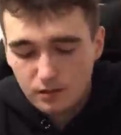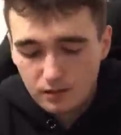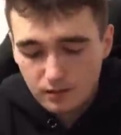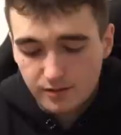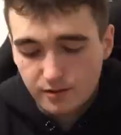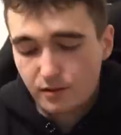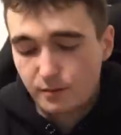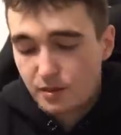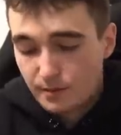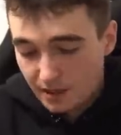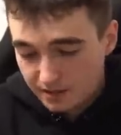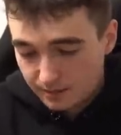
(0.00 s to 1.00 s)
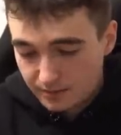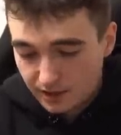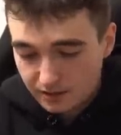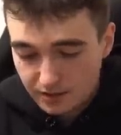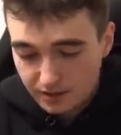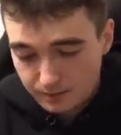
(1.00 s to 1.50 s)
I z góry przepraszam
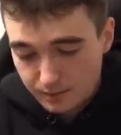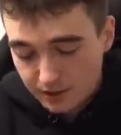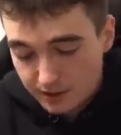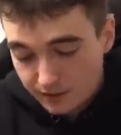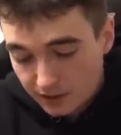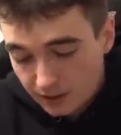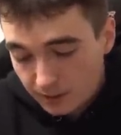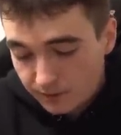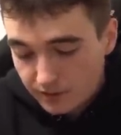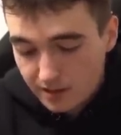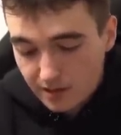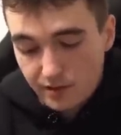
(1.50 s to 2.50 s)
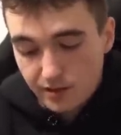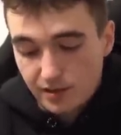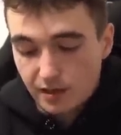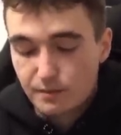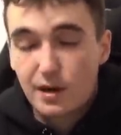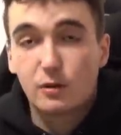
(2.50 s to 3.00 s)
za to, że przed świętami wyskakuje z
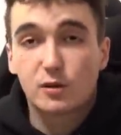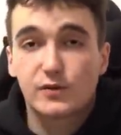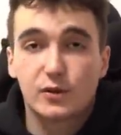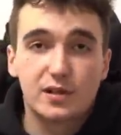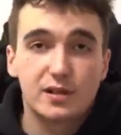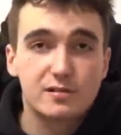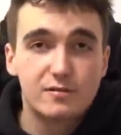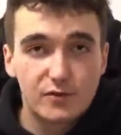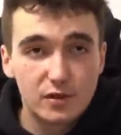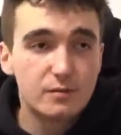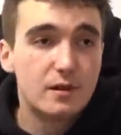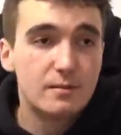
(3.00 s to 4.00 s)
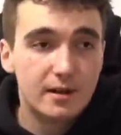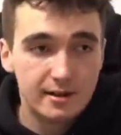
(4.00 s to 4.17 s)
tak mało świątecznym filmem,